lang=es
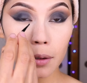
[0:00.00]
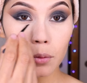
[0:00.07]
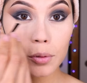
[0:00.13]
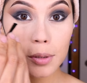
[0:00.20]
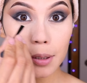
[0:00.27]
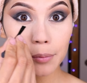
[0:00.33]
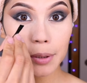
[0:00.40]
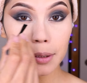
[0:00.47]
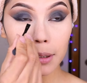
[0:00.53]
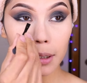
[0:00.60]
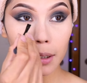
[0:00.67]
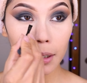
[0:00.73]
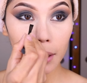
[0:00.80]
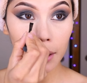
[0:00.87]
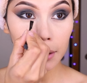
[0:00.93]

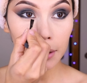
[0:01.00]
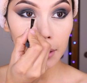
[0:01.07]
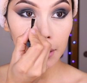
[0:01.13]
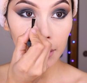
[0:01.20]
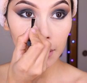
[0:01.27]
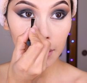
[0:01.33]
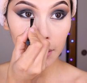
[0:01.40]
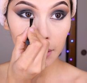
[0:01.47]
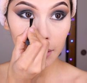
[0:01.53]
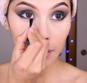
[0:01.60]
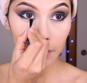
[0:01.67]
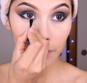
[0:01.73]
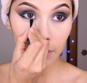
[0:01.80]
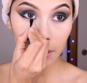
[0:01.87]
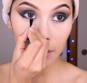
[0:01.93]
justamente aquí
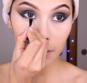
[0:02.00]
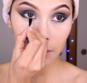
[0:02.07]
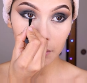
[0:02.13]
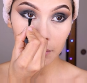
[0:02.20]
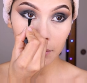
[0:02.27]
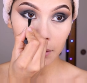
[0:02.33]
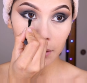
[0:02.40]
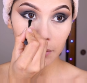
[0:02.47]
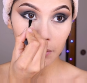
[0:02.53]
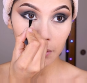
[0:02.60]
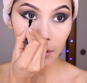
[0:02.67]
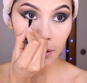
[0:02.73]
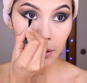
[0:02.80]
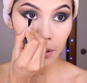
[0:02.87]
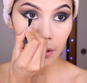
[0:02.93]
abajito de lo
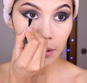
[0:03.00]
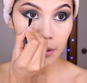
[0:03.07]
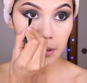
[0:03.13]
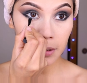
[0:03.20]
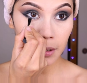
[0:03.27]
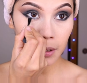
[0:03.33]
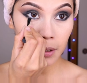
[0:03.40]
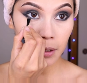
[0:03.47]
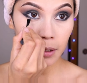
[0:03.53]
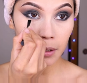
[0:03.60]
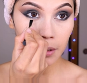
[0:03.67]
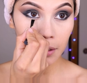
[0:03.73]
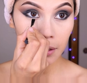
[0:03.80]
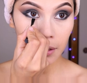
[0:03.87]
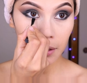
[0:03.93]
que es
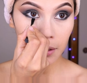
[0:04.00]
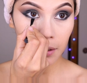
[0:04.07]
el,